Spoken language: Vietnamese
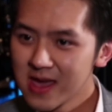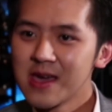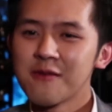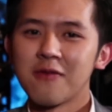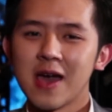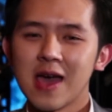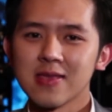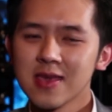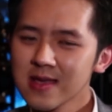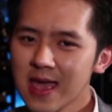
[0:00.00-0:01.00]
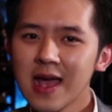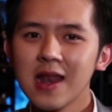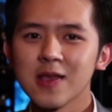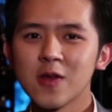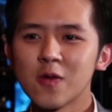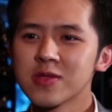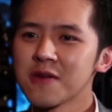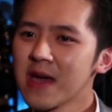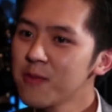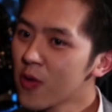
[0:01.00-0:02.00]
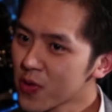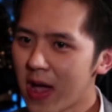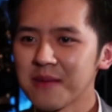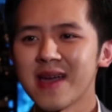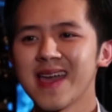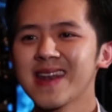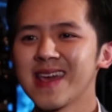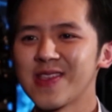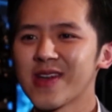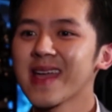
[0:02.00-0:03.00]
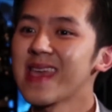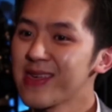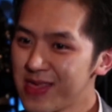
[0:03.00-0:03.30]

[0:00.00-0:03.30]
Vâng. Và chắc chắn là con cũng sẽ phát một đoạn bài hát này cho khán